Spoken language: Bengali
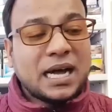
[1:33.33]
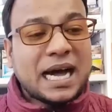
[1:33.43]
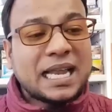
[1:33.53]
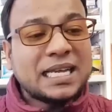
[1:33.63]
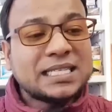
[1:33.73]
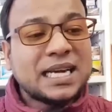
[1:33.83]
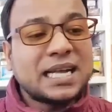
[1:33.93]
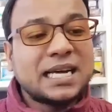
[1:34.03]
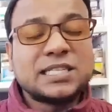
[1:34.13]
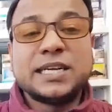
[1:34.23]
আলাস্কার
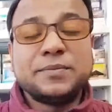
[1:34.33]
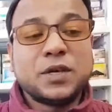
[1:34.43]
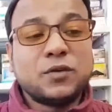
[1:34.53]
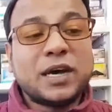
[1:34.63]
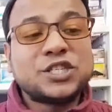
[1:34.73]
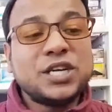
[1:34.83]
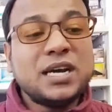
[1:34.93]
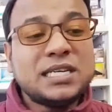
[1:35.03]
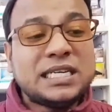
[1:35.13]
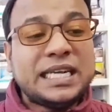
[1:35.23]
কাছে
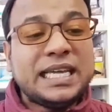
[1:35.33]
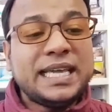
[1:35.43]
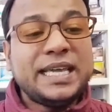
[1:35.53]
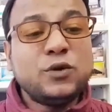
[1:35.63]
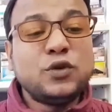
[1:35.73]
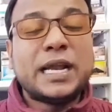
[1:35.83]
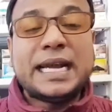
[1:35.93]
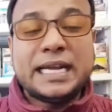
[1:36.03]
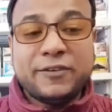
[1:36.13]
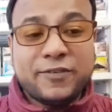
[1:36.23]
রাশিয়ার টি ইউ
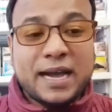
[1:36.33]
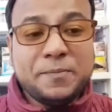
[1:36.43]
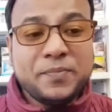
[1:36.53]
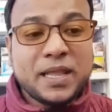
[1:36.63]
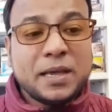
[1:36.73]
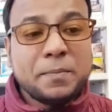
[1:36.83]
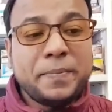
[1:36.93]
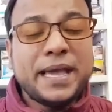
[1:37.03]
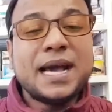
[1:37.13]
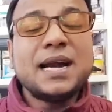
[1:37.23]
নাইনটি ফাইভ
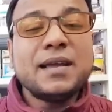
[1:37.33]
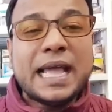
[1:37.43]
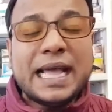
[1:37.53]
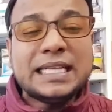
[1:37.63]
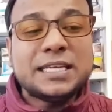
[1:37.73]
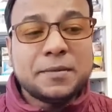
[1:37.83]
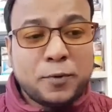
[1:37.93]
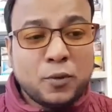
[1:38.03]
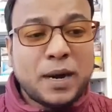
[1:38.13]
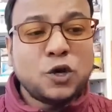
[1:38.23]
বেআর এইচ
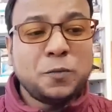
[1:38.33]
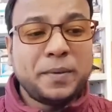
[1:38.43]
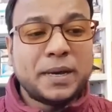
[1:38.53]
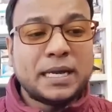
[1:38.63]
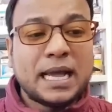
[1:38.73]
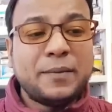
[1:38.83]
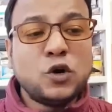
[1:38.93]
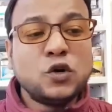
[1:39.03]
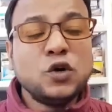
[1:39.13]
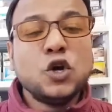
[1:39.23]
বোমারু বিমান
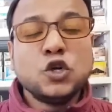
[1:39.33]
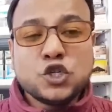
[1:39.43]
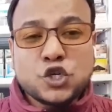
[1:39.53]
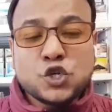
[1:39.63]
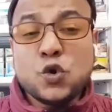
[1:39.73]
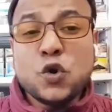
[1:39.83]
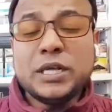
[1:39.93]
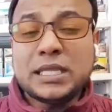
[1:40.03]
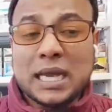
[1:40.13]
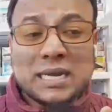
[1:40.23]
এবং
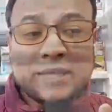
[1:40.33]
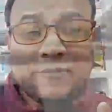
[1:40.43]
সুখই থার্টি